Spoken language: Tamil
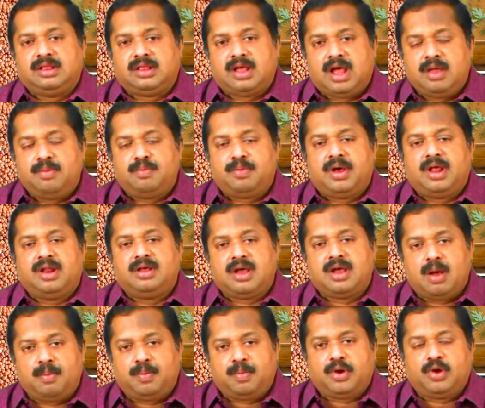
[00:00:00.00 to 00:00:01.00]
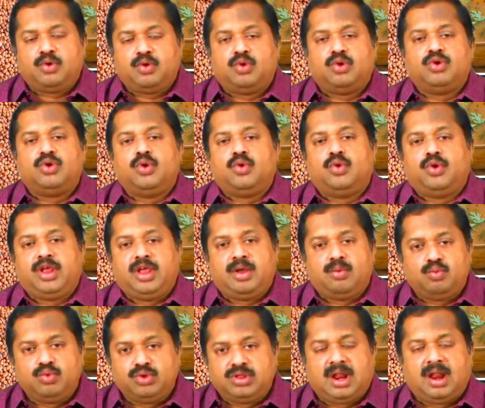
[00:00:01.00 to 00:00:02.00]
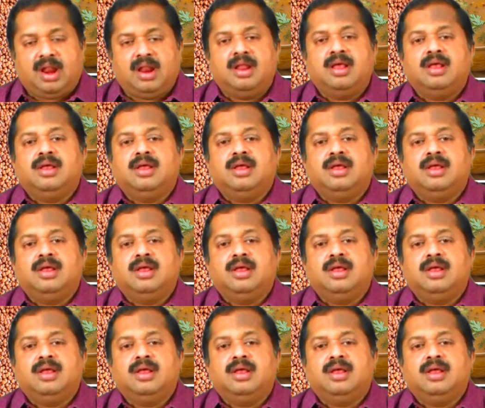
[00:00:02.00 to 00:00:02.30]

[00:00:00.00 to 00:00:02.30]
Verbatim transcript: தாய்ப்பாலுக்கு அப்புறம் கொடுக்கக்கூடிய முதல்